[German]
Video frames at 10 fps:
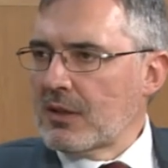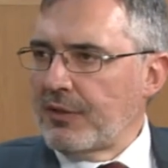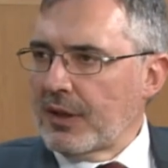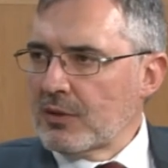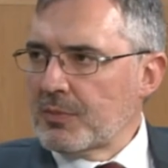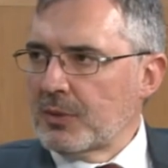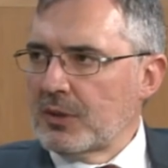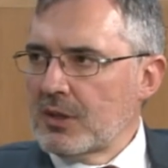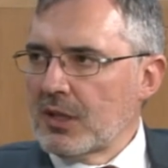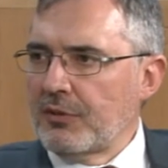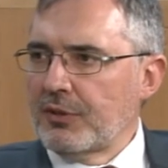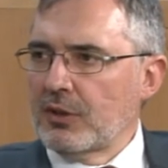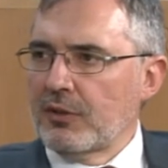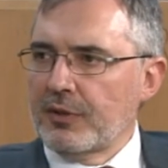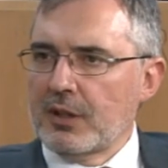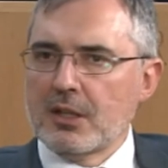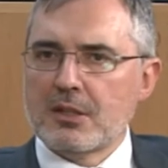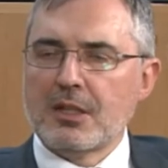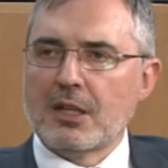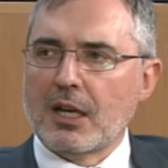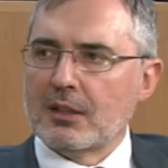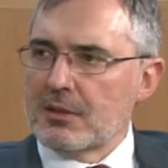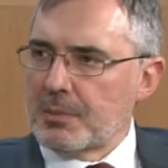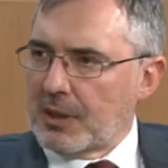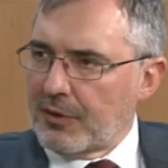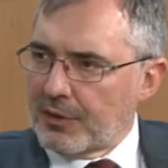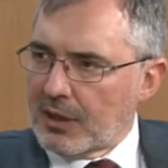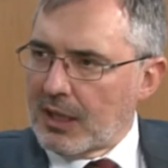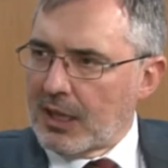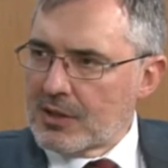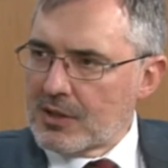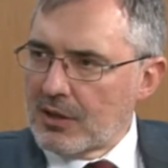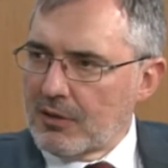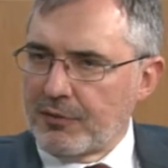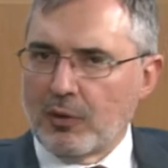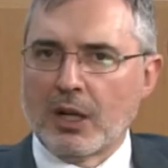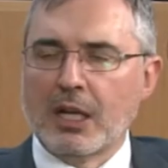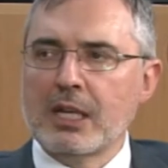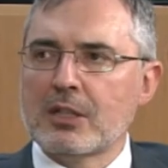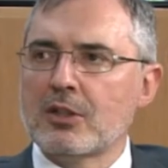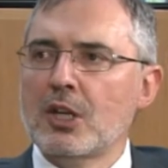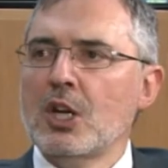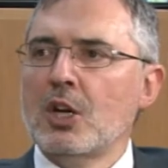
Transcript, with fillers: Gefährdungspotenzial für die öffentliche Sicherheit des betreffenden Landes vorliegt.